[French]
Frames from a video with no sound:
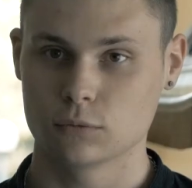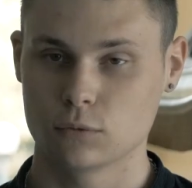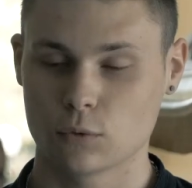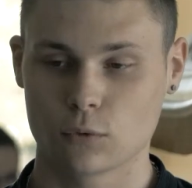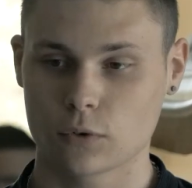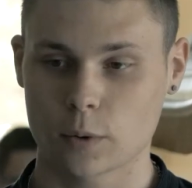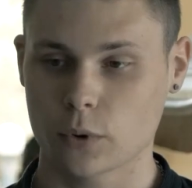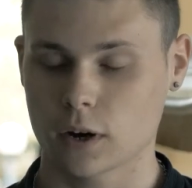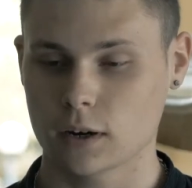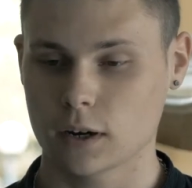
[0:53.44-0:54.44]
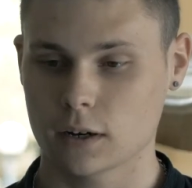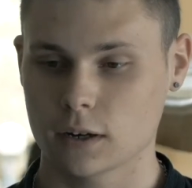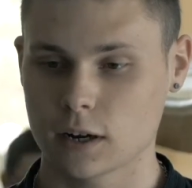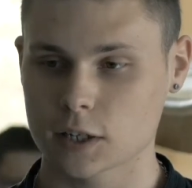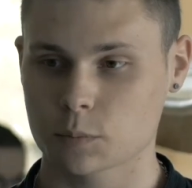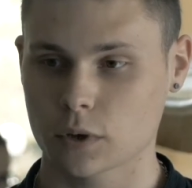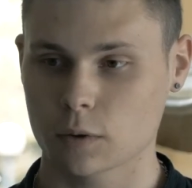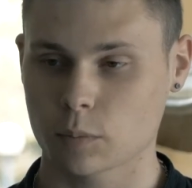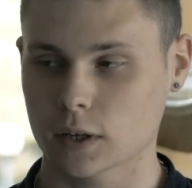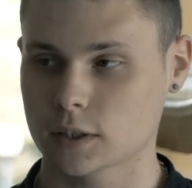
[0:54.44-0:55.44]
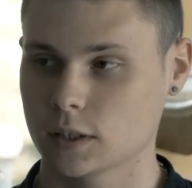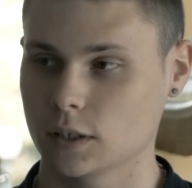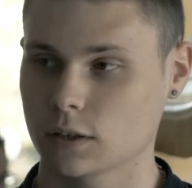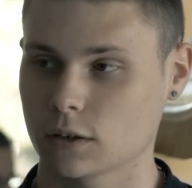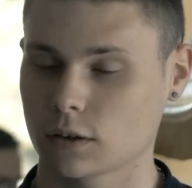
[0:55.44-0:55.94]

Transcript: où on ne voit pas l'aspect pratique